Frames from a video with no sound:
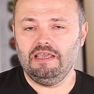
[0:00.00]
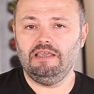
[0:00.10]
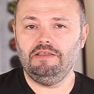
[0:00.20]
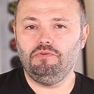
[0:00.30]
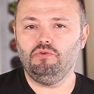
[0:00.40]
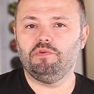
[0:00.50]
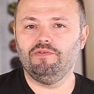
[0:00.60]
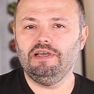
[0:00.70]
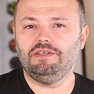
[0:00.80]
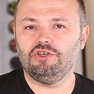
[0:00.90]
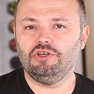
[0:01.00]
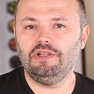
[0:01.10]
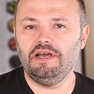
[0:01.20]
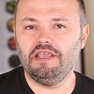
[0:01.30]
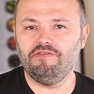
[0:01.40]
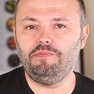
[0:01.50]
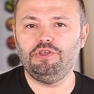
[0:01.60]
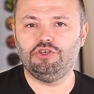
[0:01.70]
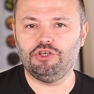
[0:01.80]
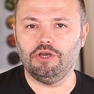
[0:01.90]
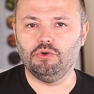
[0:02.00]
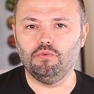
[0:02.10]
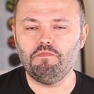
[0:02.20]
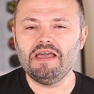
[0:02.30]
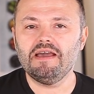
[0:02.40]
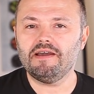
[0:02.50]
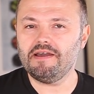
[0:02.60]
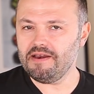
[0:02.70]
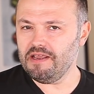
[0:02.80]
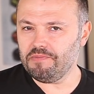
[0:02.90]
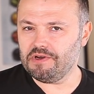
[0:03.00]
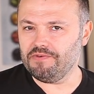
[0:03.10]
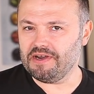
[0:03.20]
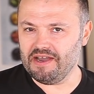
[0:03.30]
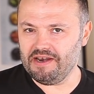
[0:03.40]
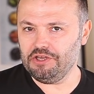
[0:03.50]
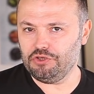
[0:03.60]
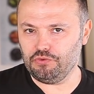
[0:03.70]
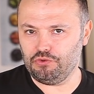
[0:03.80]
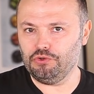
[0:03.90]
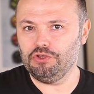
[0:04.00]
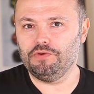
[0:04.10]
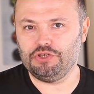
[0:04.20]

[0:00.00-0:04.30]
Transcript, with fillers: и вдруг появляется желание выпить чаю. Крепкого, горячего, черного